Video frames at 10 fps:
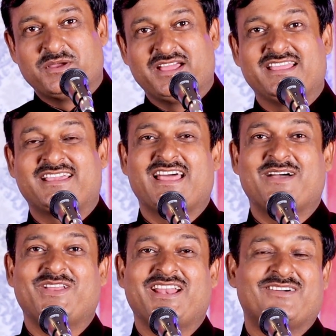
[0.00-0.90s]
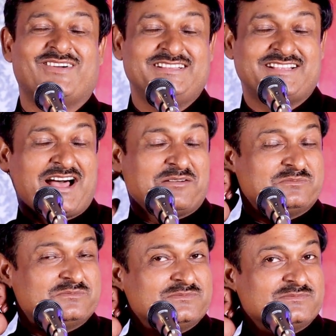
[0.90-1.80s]
मैं निकला मैंने कहा भाई
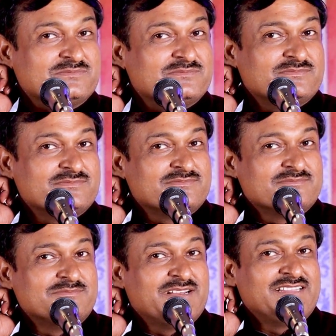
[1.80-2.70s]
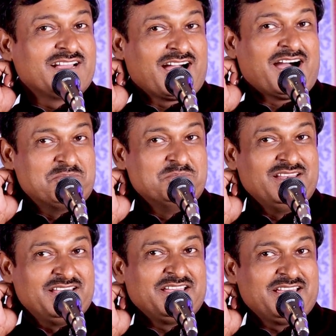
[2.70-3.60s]
साहब मैं देखा अब
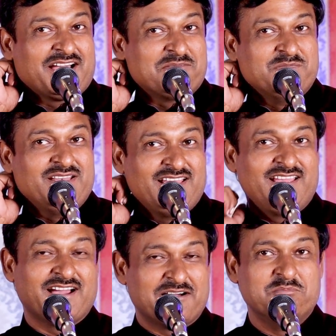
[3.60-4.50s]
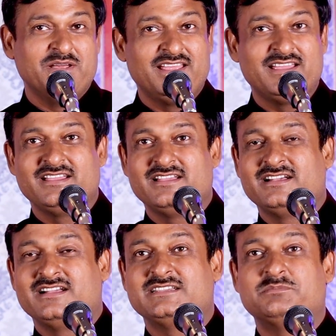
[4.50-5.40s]
मिले अब मिले अब मिले
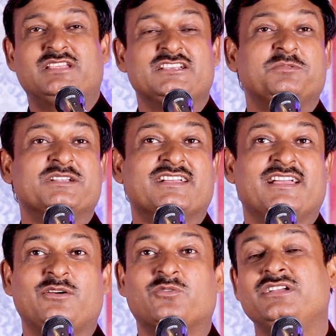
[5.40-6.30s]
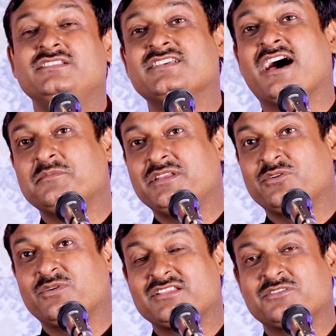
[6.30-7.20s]
जब दस बज गए कोई इंतज़ाम
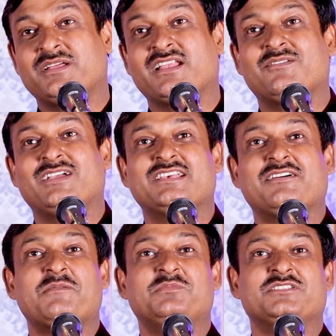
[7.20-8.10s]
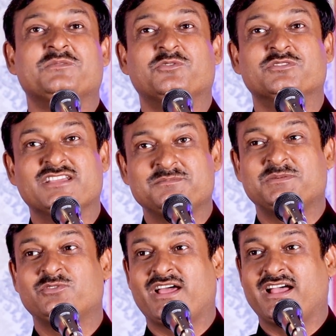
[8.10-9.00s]
नहीं हुआ तो मैंने कहा भाई साहब आपने तो भोजन
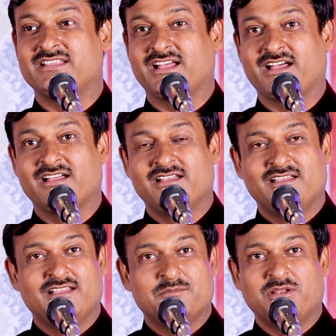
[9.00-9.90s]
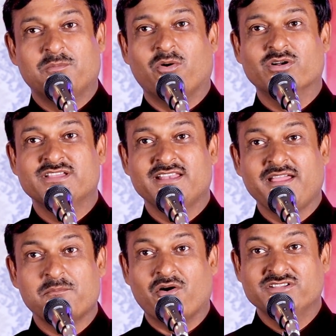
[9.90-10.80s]
पे बुलाया था बोले भोजन
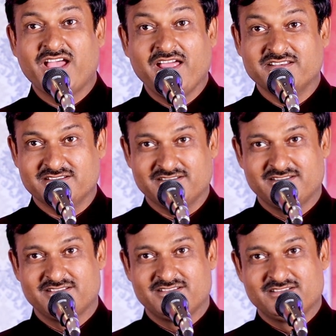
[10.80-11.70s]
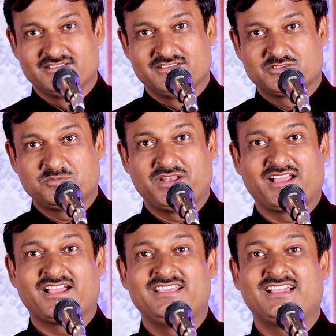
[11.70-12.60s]
नहीं भोजन तो
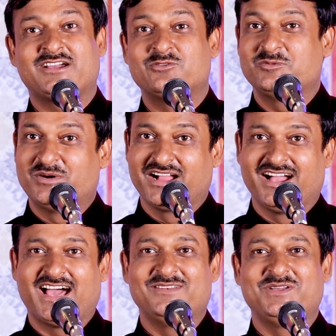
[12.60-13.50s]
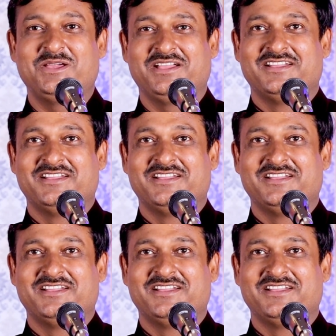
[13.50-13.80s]
मैंने कहा ये कल बोल बंगाल में